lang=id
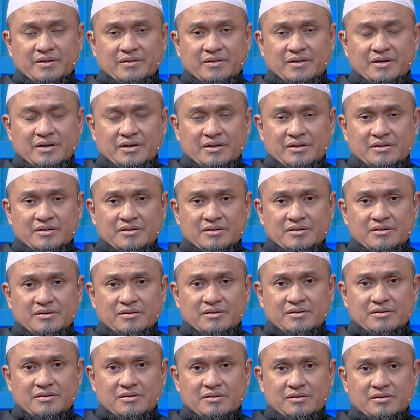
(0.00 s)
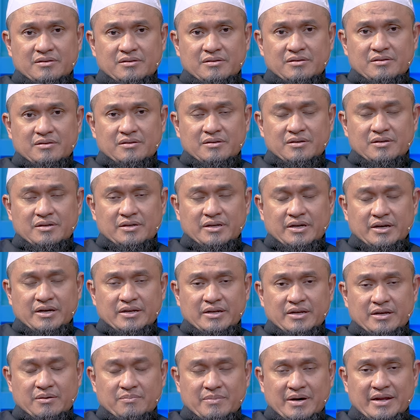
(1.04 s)
Allah
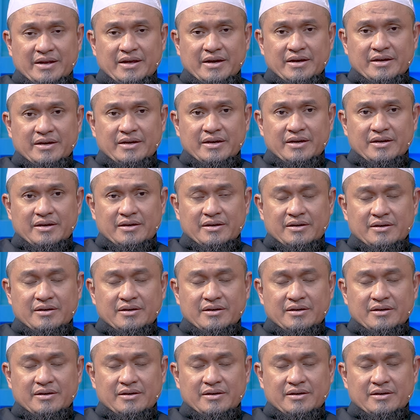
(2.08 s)
dan diibadahi